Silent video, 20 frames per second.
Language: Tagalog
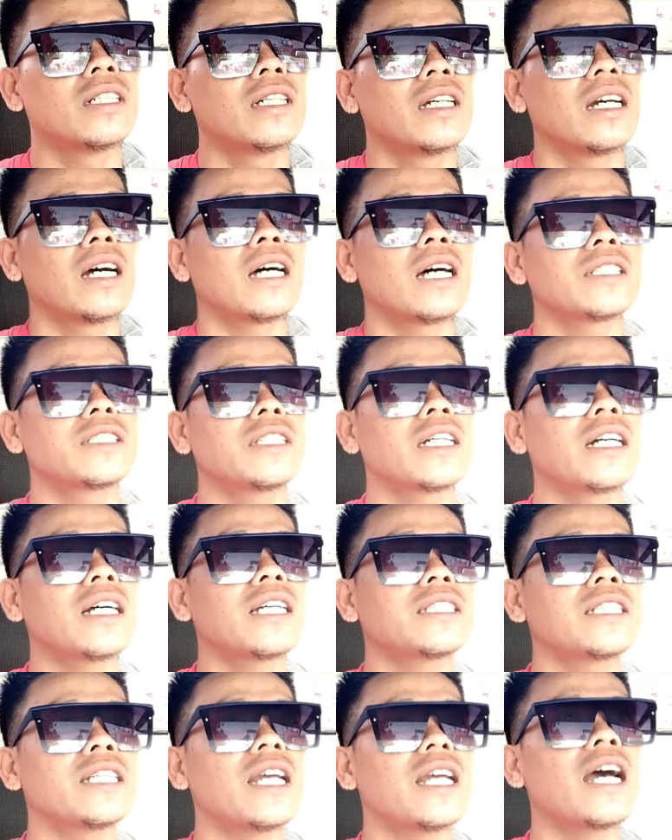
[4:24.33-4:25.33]
At saka
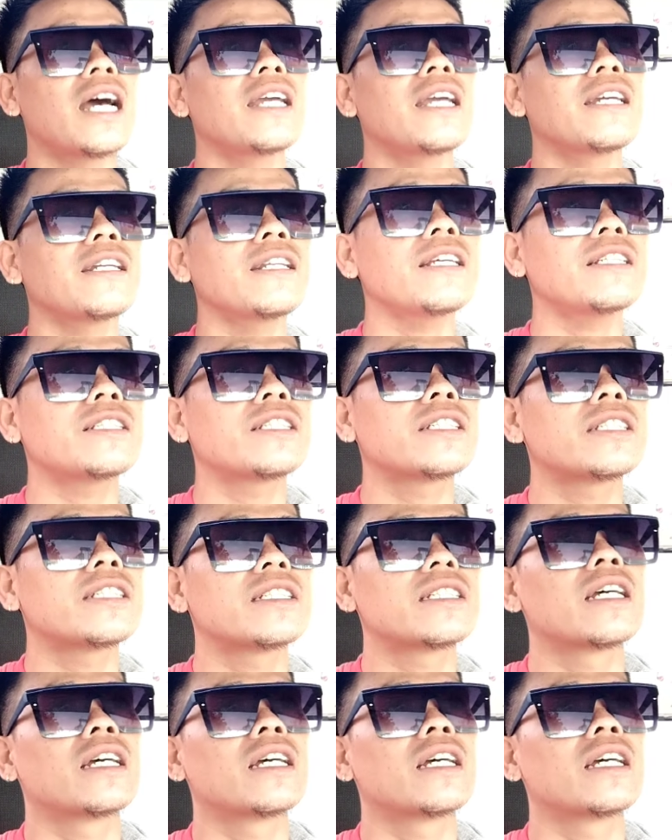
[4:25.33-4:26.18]
si Iris.